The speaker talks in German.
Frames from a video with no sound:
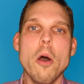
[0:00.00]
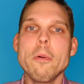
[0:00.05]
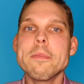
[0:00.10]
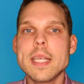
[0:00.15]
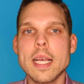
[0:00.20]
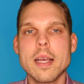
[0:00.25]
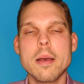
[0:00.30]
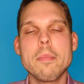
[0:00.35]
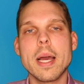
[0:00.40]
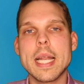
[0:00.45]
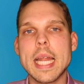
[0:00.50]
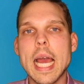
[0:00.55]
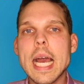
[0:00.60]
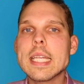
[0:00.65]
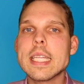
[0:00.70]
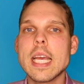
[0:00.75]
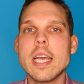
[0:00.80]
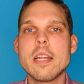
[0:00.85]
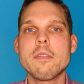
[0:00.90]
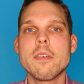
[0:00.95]
Hauptsache man
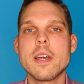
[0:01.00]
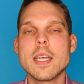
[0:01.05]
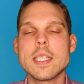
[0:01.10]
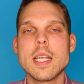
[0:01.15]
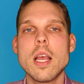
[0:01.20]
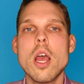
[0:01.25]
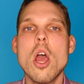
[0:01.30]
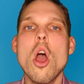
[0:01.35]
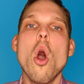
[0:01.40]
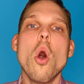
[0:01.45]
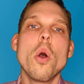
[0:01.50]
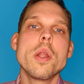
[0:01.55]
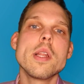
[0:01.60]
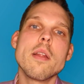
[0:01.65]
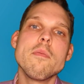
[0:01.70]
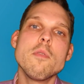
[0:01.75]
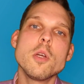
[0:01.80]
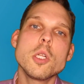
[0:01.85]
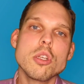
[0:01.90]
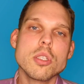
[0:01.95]
hat etwas und
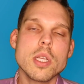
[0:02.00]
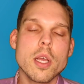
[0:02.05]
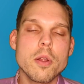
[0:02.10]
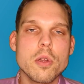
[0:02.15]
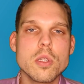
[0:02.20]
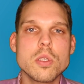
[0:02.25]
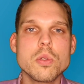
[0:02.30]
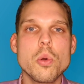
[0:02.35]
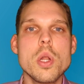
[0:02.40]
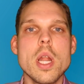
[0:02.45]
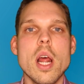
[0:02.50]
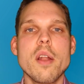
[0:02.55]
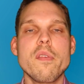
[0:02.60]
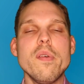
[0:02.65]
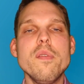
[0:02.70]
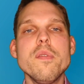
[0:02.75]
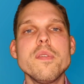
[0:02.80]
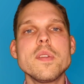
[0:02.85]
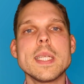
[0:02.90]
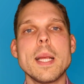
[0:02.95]
dann wird das auch noch zu
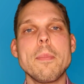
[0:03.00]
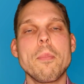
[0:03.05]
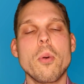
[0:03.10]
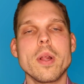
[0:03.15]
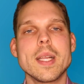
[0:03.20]
115